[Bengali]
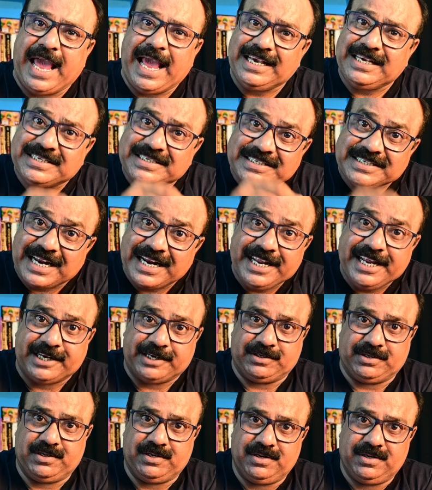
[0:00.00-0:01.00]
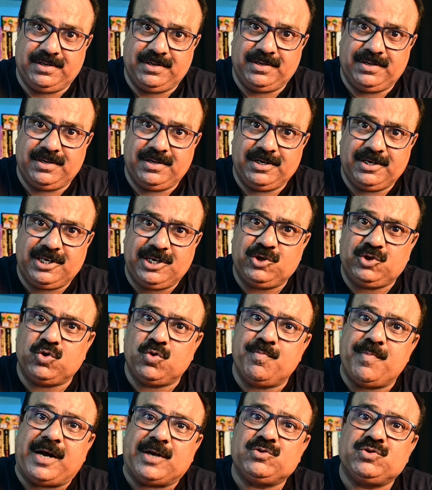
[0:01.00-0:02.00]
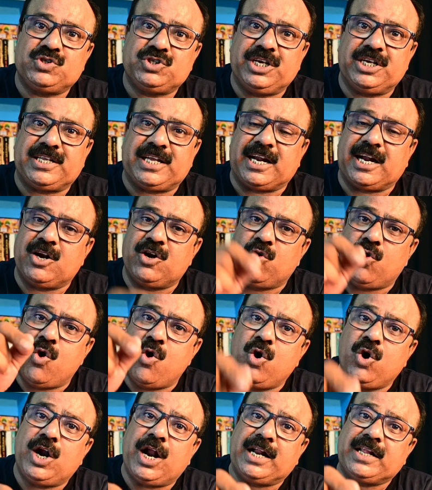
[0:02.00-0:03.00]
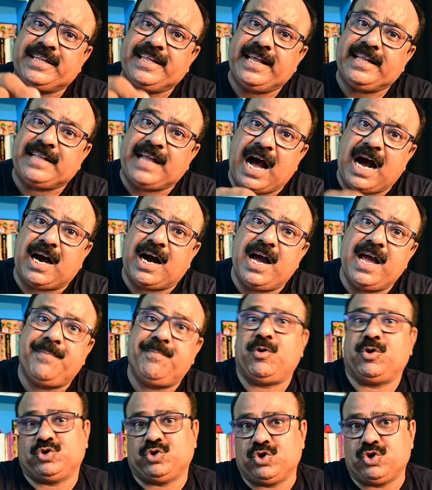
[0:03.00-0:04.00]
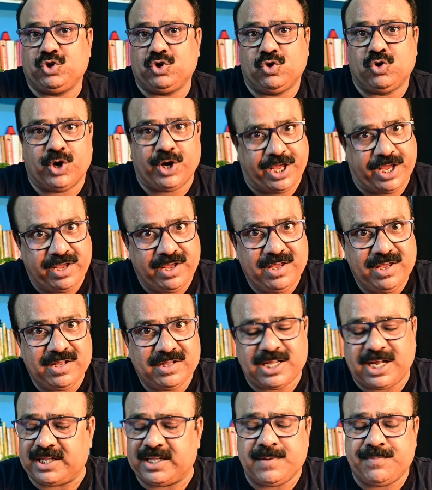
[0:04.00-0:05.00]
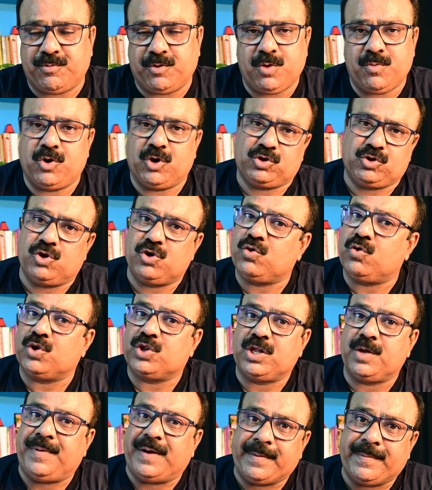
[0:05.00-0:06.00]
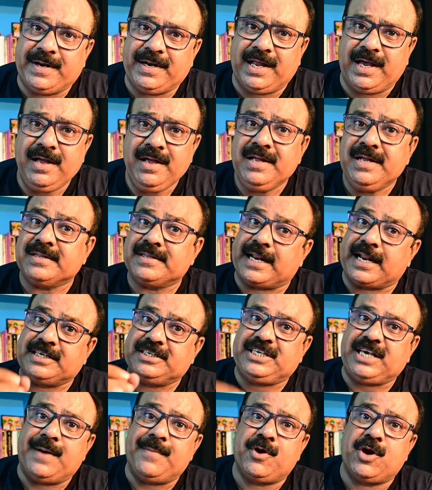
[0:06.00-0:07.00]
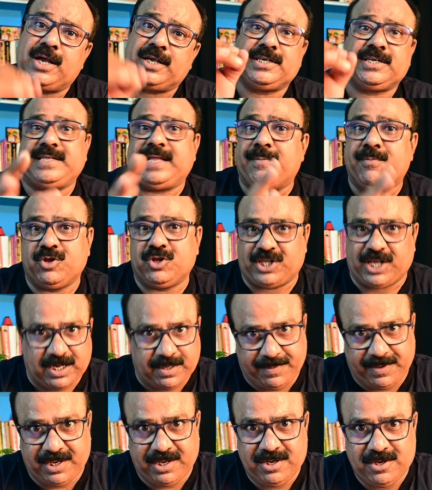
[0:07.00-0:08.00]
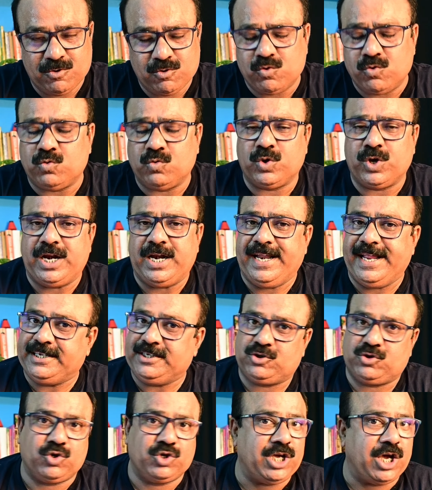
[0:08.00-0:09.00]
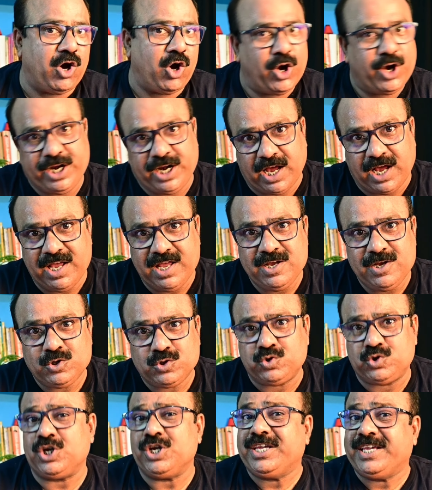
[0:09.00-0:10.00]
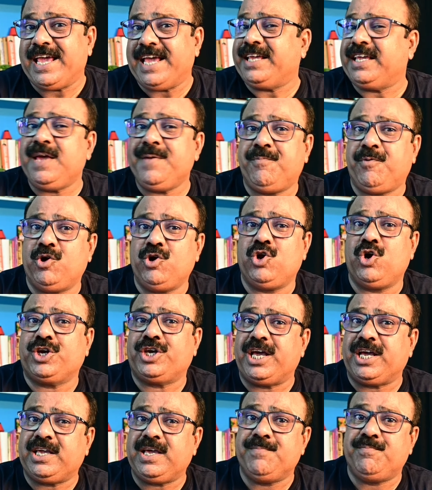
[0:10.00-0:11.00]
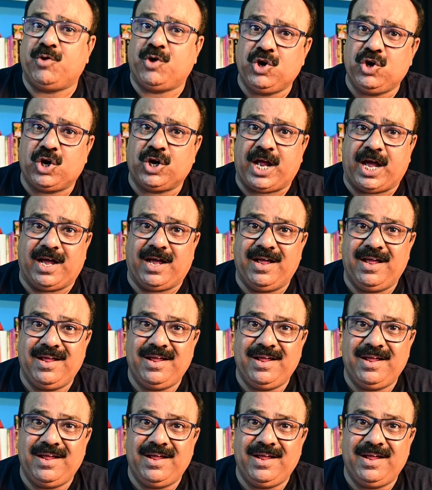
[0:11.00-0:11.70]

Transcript: এই শ্রেণীর কিছু মানুষকে তারা নোংরাতে থাকায় পছন্দ করে তাদের পরিবর্তন করতে পারবেন না তারা যেমন আছে তেমন থাকবে কুকুরের লেজ সোজা হয় না সুতরাং কে কী বললো কে কী বললো না